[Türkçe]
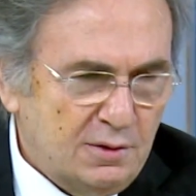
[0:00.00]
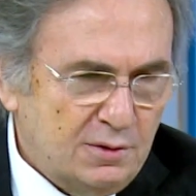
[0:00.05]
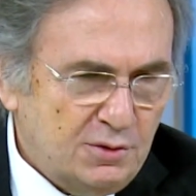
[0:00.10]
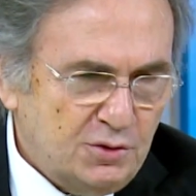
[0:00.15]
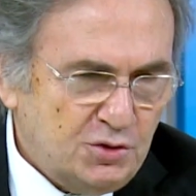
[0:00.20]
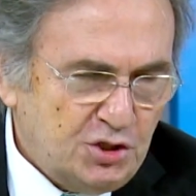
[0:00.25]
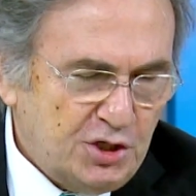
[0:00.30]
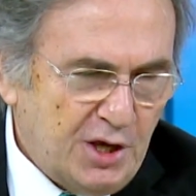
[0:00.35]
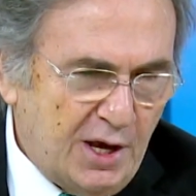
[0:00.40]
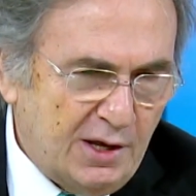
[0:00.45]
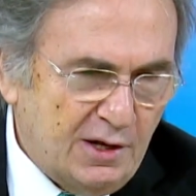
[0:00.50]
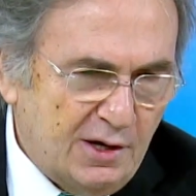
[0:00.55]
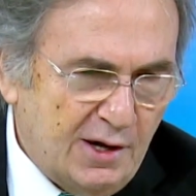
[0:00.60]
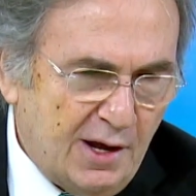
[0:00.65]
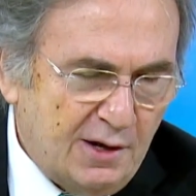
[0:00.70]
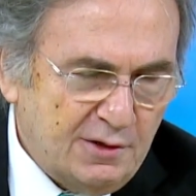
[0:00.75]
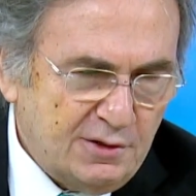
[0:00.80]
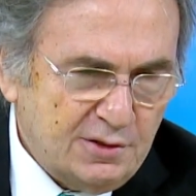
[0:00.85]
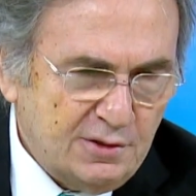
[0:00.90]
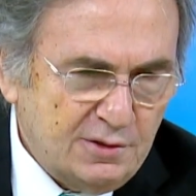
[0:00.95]

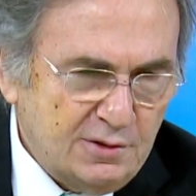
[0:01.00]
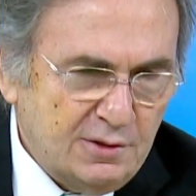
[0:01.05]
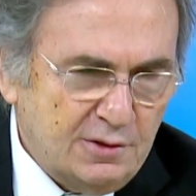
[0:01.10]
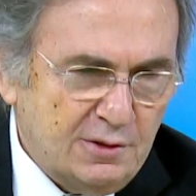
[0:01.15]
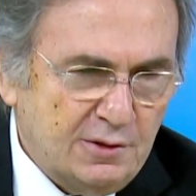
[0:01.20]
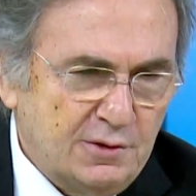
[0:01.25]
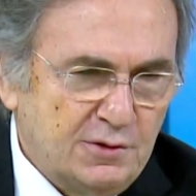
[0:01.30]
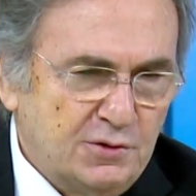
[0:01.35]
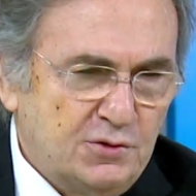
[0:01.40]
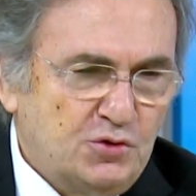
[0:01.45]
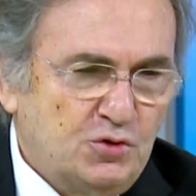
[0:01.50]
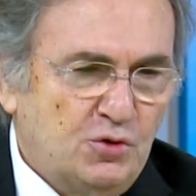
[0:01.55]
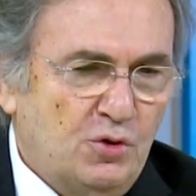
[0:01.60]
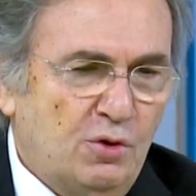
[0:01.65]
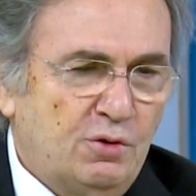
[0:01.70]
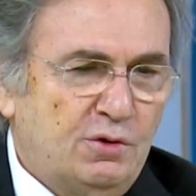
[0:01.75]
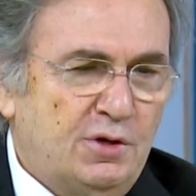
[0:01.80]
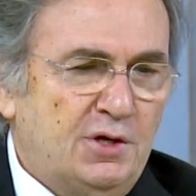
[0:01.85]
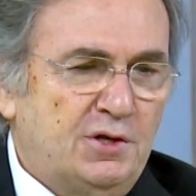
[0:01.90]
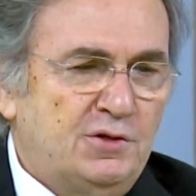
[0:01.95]
şeyler e,
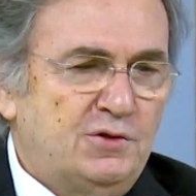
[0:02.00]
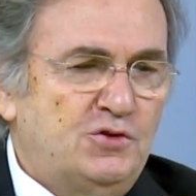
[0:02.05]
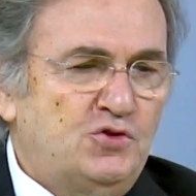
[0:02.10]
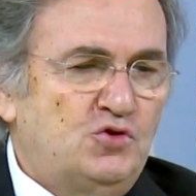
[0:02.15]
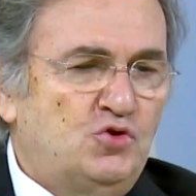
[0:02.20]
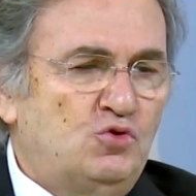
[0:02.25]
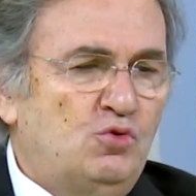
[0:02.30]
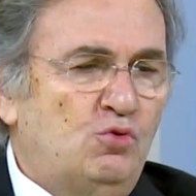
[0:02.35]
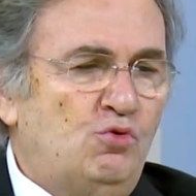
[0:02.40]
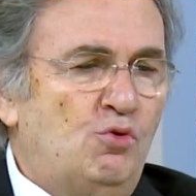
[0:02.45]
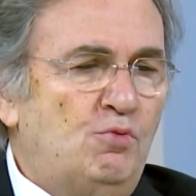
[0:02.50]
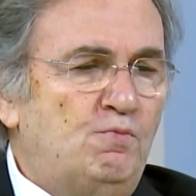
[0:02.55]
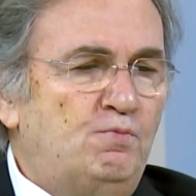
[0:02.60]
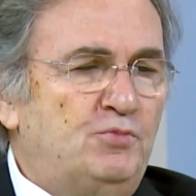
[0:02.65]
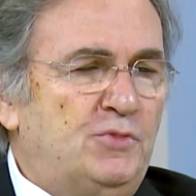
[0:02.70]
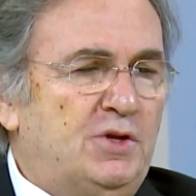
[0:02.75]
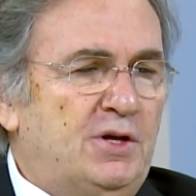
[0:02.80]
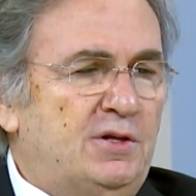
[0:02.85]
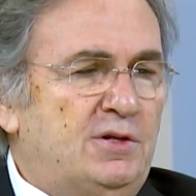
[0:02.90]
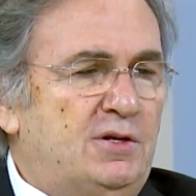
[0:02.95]
söyleyiniz
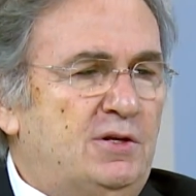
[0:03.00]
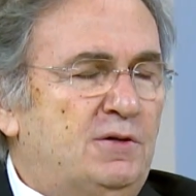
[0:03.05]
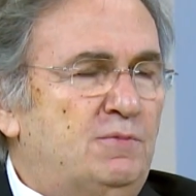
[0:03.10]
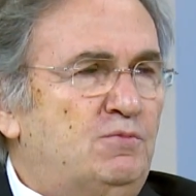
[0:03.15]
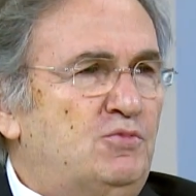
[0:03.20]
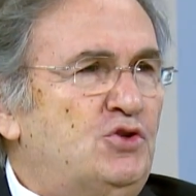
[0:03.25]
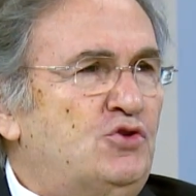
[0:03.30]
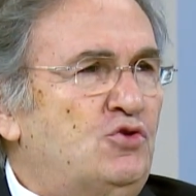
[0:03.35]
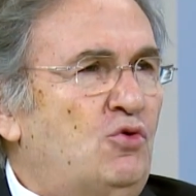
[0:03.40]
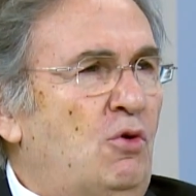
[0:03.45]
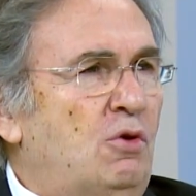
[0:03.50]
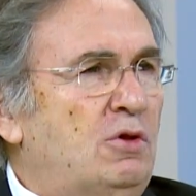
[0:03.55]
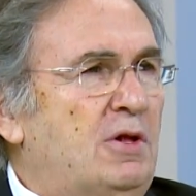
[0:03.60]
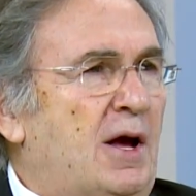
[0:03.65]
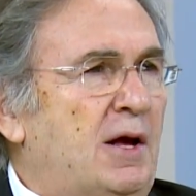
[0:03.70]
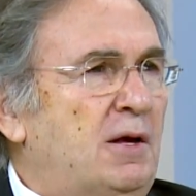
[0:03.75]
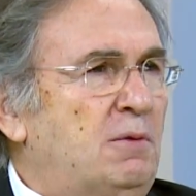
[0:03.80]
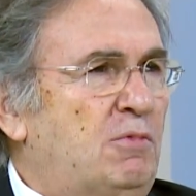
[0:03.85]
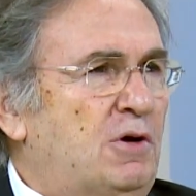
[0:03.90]
zulüm dediğimiz olay